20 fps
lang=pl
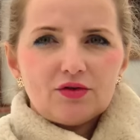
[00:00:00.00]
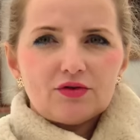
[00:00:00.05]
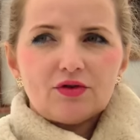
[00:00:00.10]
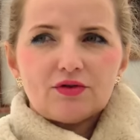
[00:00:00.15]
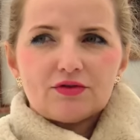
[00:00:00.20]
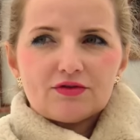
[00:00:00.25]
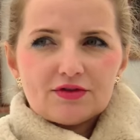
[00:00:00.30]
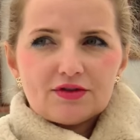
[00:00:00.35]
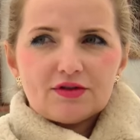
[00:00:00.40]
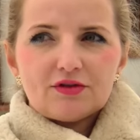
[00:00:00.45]
do
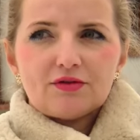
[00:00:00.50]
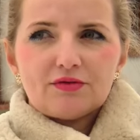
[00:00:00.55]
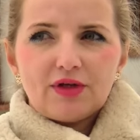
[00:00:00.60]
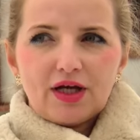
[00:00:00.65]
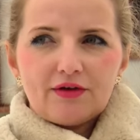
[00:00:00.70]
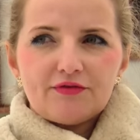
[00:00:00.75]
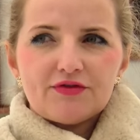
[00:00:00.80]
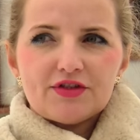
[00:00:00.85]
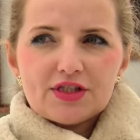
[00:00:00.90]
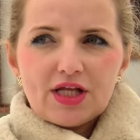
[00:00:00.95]
nocy,
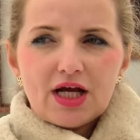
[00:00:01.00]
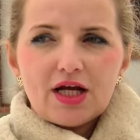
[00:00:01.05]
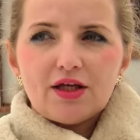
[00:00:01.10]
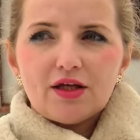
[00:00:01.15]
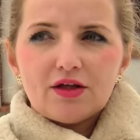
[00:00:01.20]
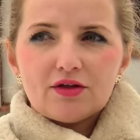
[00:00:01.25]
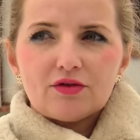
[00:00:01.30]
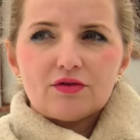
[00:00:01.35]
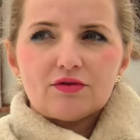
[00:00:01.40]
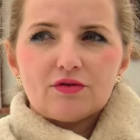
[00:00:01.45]
jak
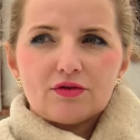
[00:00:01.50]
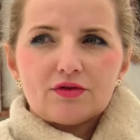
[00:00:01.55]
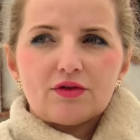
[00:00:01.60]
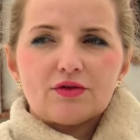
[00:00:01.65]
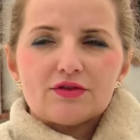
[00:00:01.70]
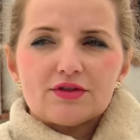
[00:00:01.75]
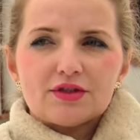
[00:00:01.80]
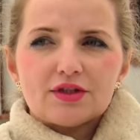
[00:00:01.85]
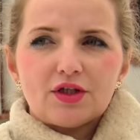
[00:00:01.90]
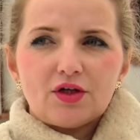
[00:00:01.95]
wstaje, to do
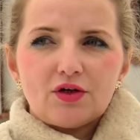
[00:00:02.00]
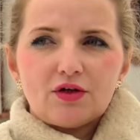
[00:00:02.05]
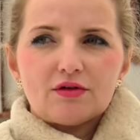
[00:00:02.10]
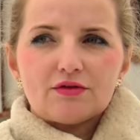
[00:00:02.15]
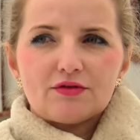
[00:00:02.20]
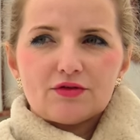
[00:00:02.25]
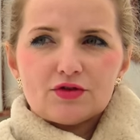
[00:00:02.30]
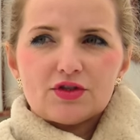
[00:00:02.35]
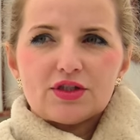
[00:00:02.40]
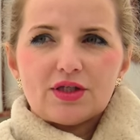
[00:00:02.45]
nocy
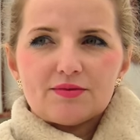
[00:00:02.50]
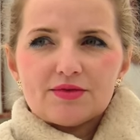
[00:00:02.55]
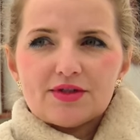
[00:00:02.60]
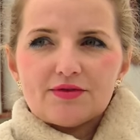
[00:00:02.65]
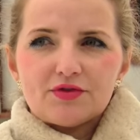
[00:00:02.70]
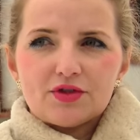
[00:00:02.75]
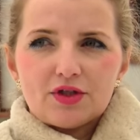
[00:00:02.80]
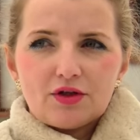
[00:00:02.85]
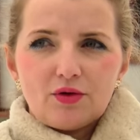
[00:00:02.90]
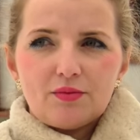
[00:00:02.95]
tylko coś tam
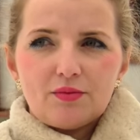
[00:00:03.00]
zawsze